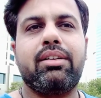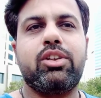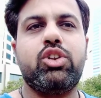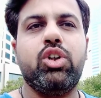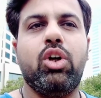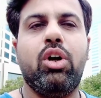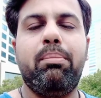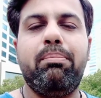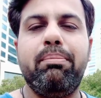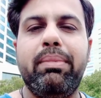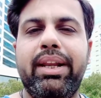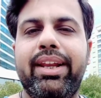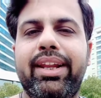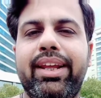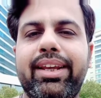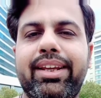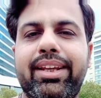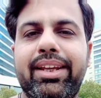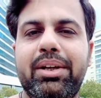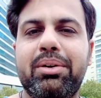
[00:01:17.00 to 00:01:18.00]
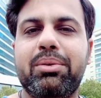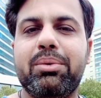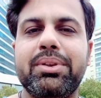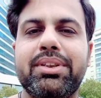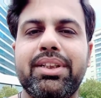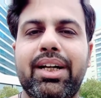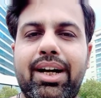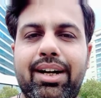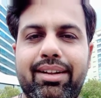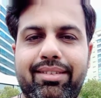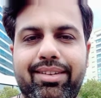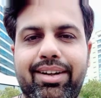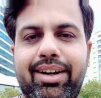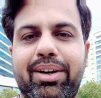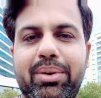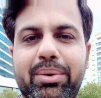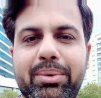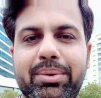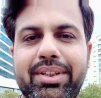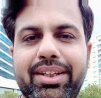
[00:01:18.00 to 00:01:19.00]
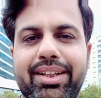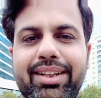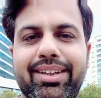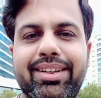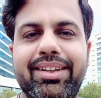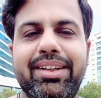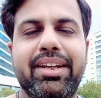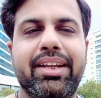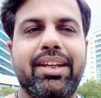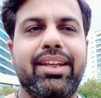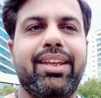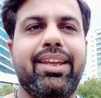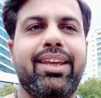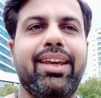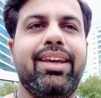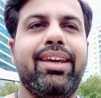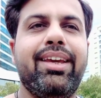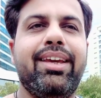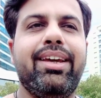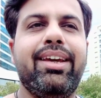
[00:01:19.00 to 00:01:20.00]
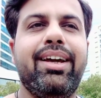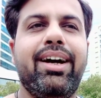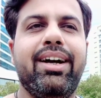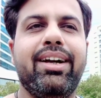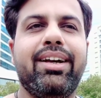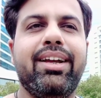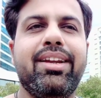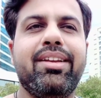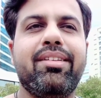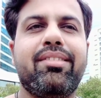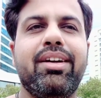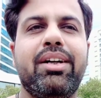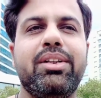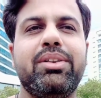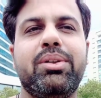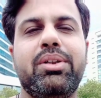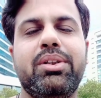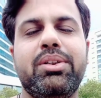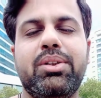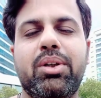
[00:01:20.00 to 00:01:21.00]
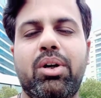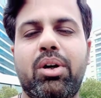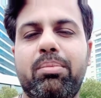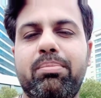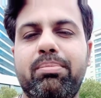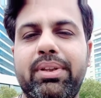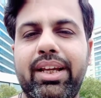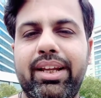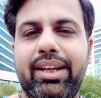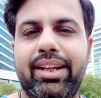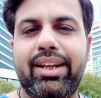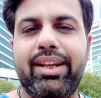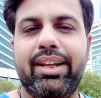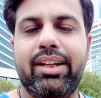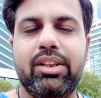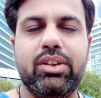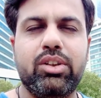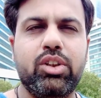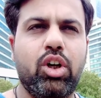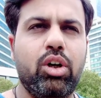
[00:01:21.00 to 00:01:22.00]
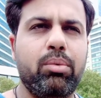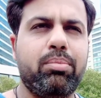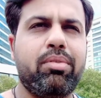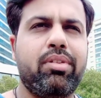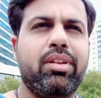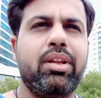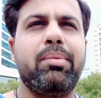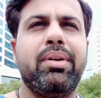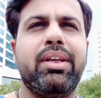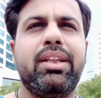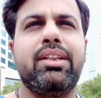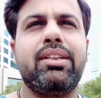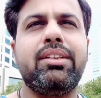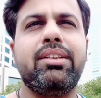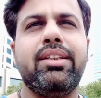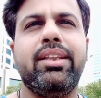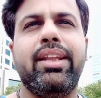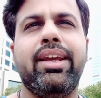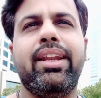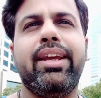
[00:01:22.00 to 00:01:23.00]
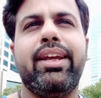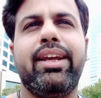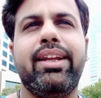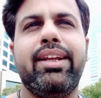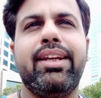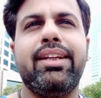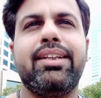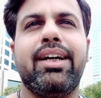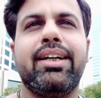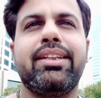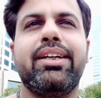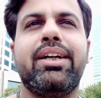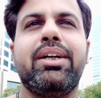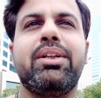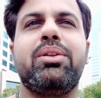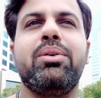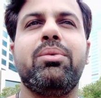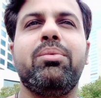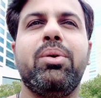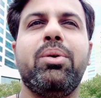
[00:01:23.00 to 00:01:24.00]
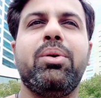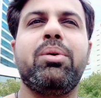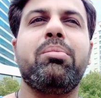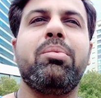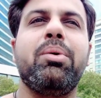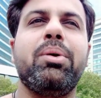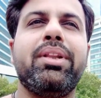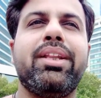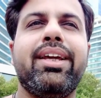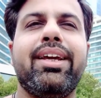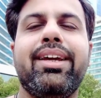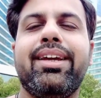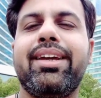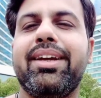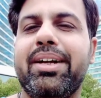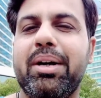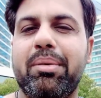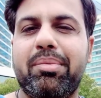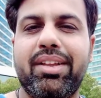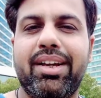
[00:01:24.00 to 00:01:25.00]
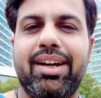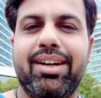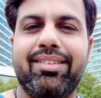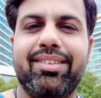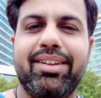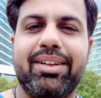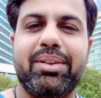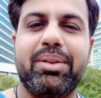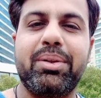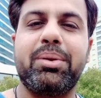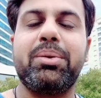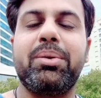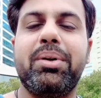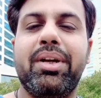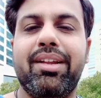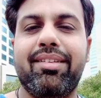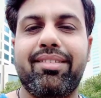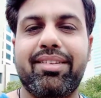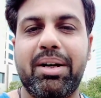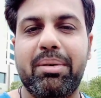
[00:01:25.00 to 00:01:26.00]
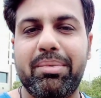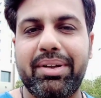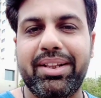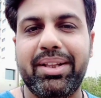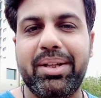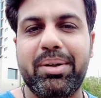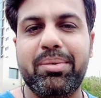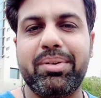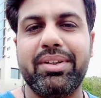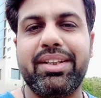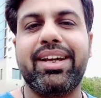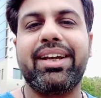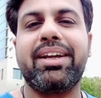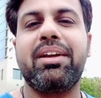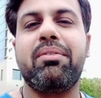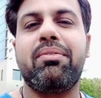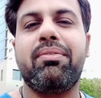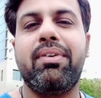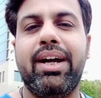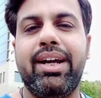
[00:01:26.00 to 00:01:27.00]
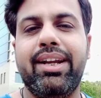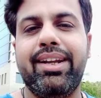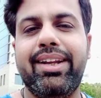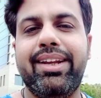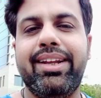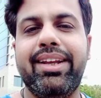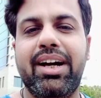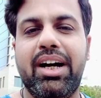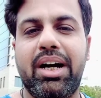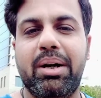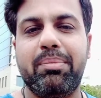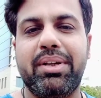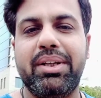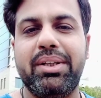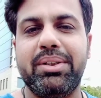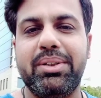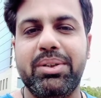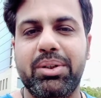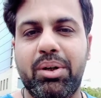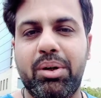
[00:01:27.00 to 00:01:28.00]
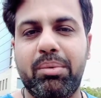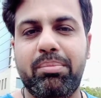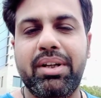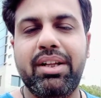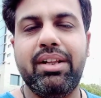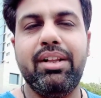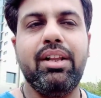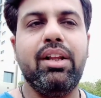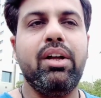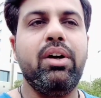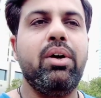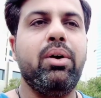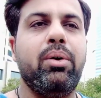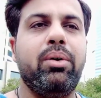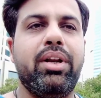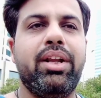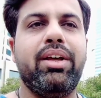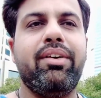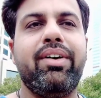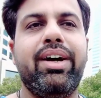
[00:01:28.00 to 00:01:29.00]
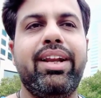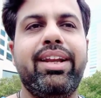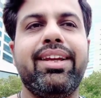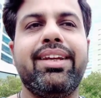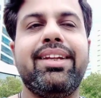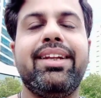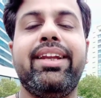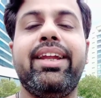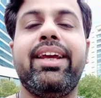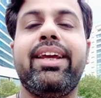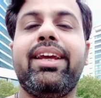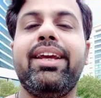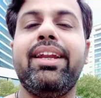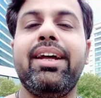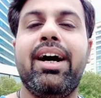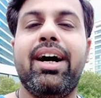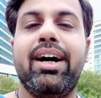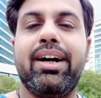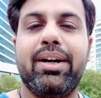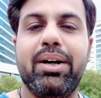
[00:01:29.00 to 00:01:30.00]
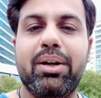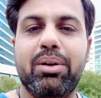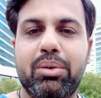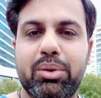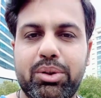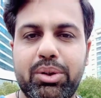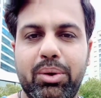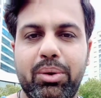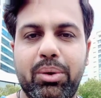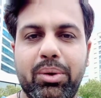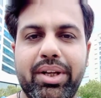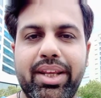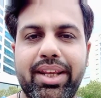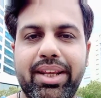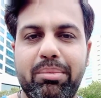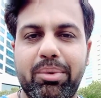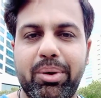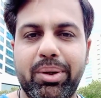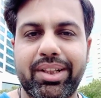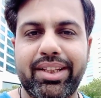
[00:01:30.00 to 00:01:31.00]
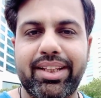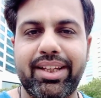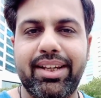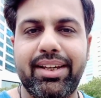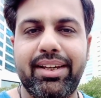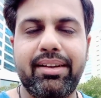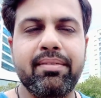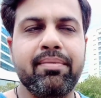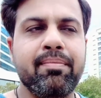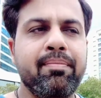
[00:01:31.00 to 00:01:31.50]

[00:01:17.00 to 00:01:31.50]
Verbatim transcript: जॉब मिलने की कुछ आसार होते हैं कि अगर इंसान जो है जॉब देने के जॉब सीवी देने के लिए जाता है तो वो लोग बोलते हैं कि कब से आ सकते हो तो इसका मतलब होता है कि फ़ाइनली आपकी जॉब होने वाली है लेकिन अगर कुछ लोग ये बोलते हैं